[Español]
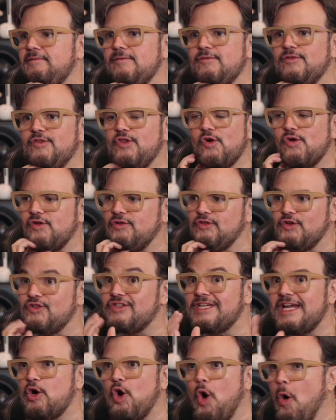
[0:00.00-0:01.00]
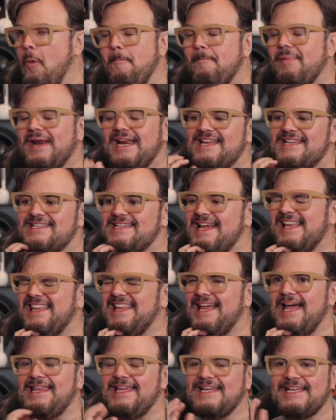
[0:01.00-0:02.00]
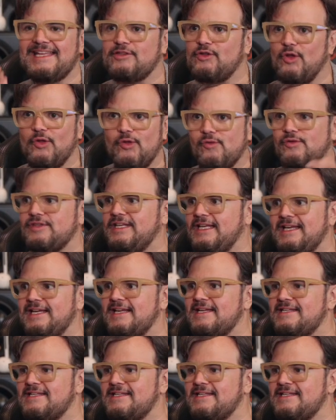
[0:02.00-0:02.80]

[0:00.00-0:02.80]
no, se compren esa idea de que todo tiene